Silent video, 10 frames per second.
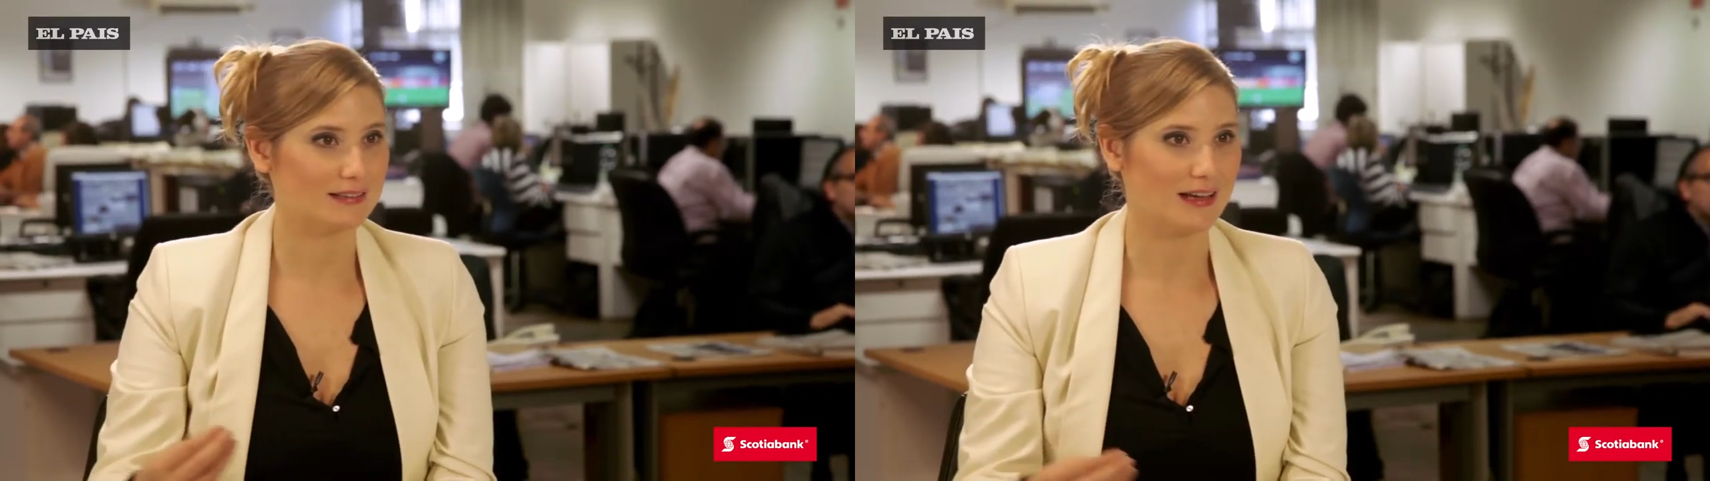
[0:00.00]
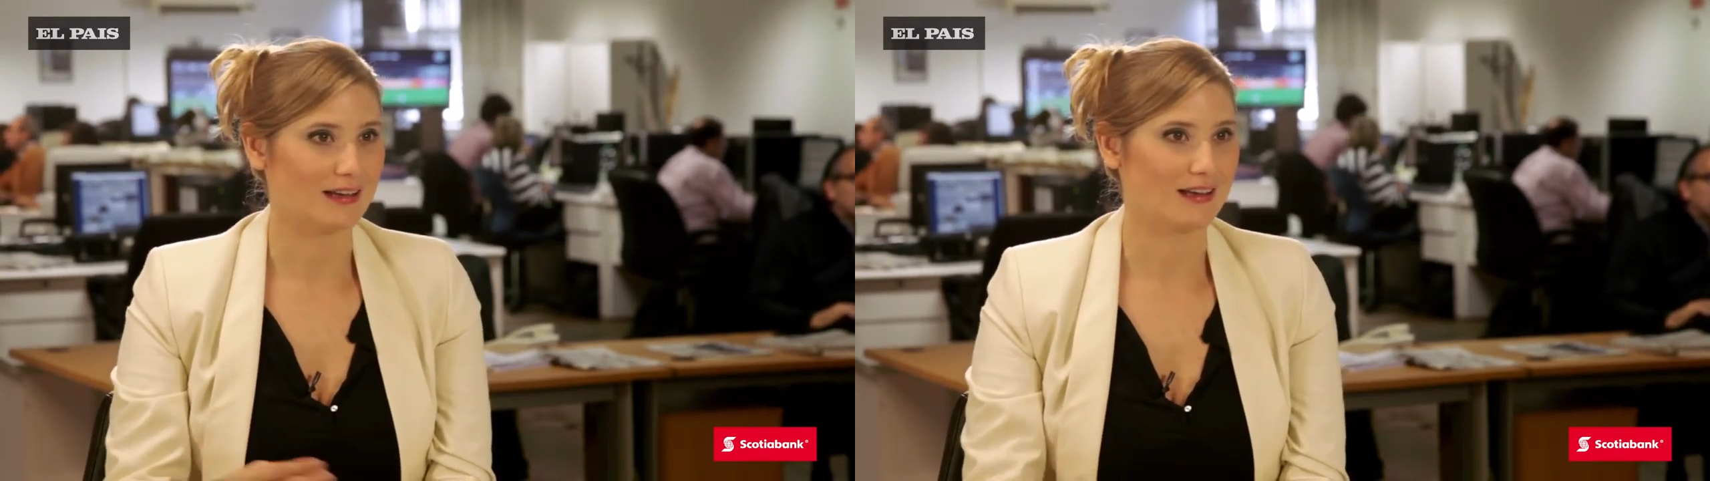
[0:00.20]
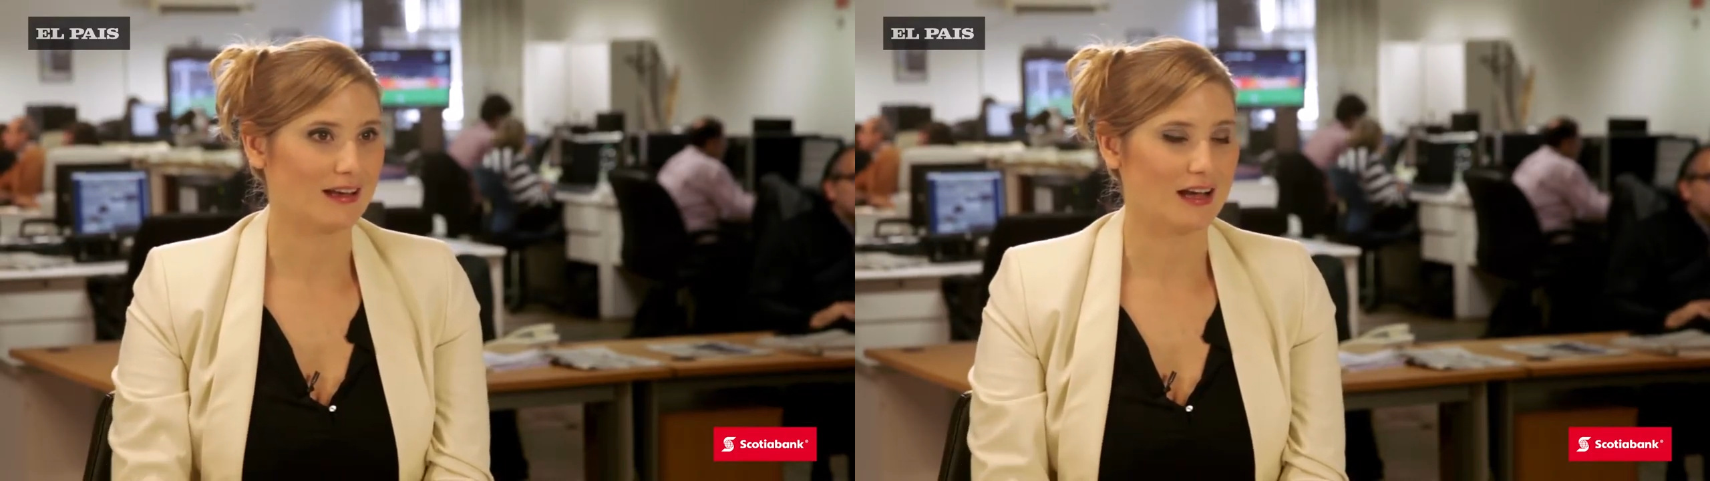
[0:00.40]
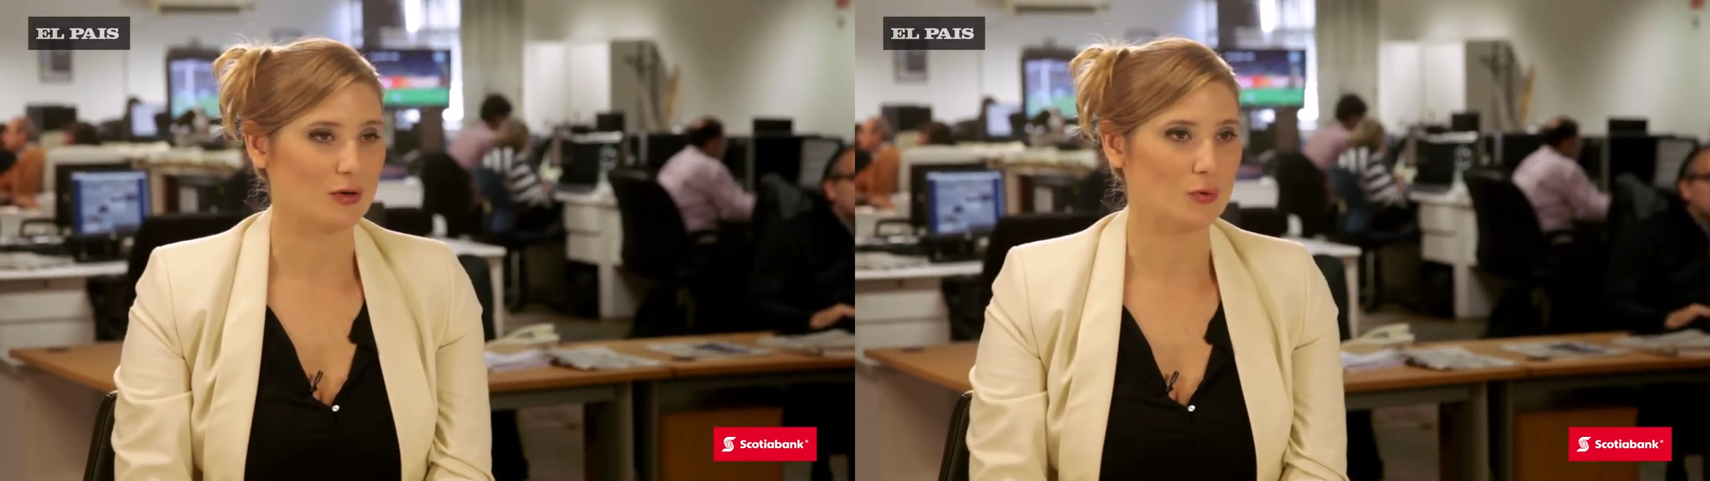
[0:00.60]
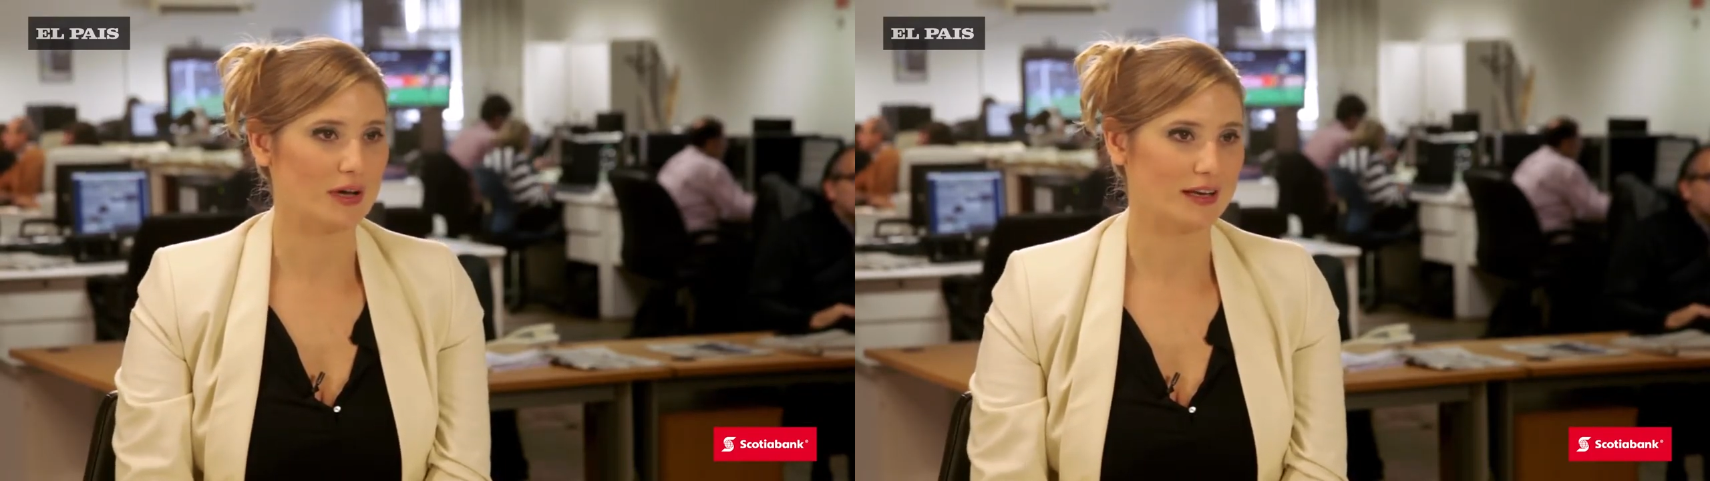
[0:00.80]
a,
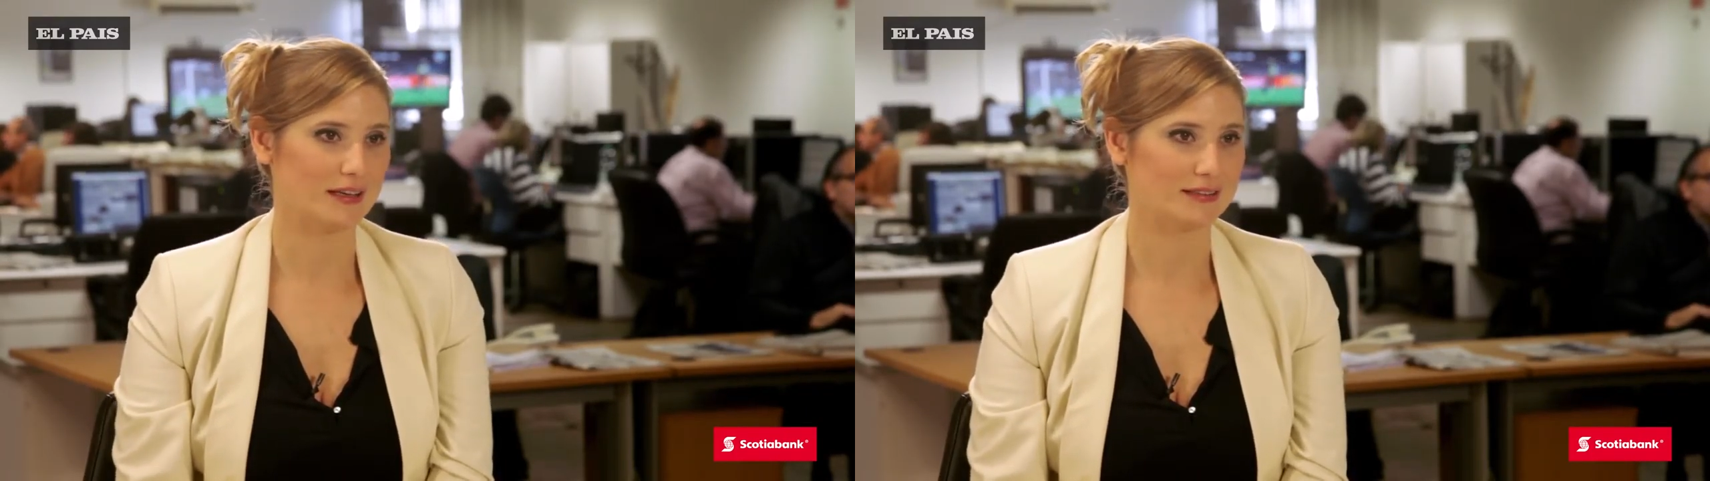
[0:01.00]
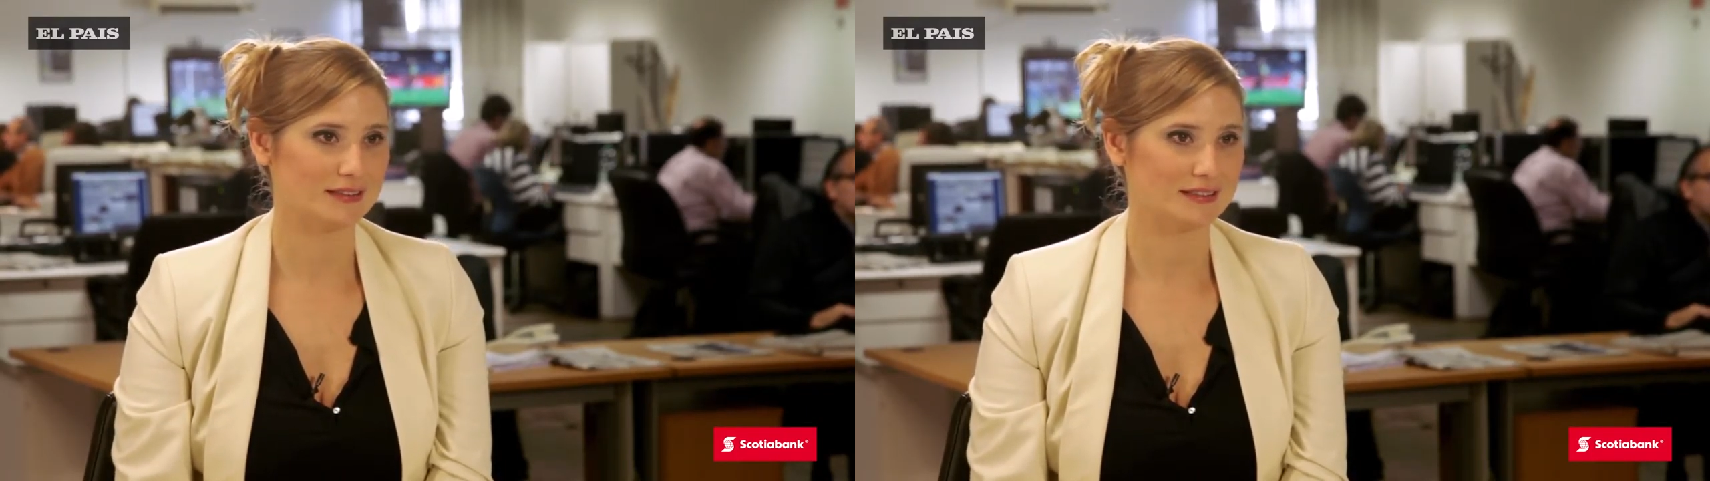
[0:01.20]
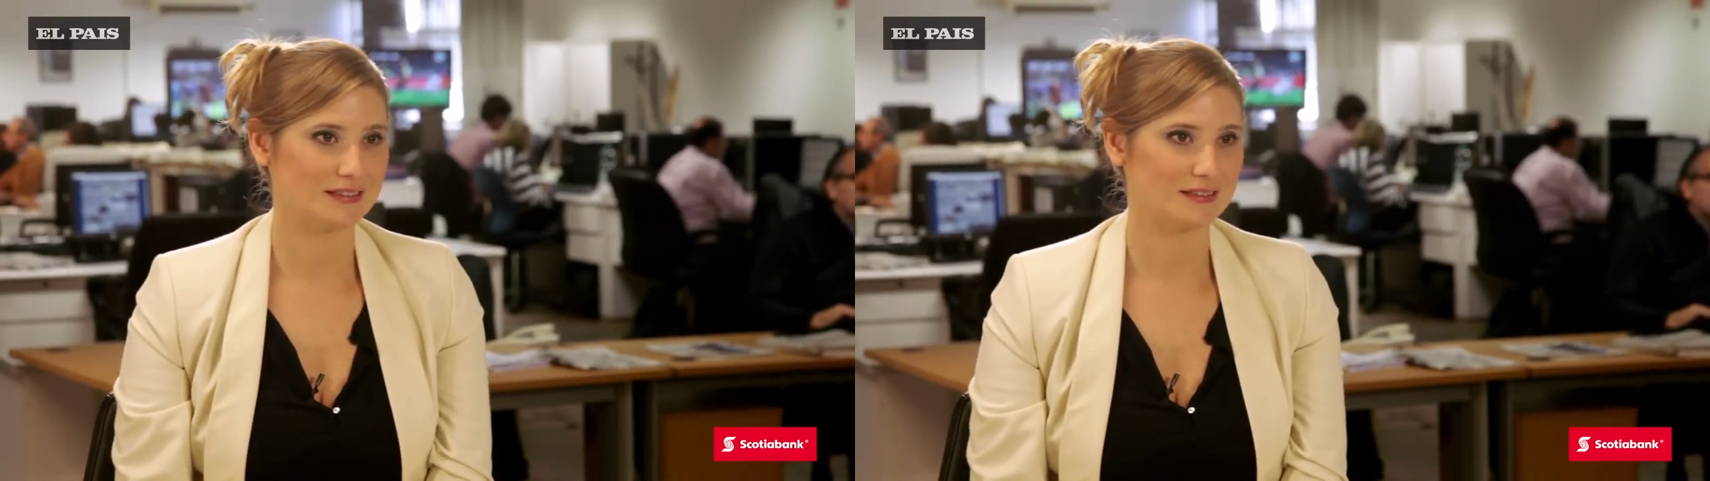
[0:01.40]
lugares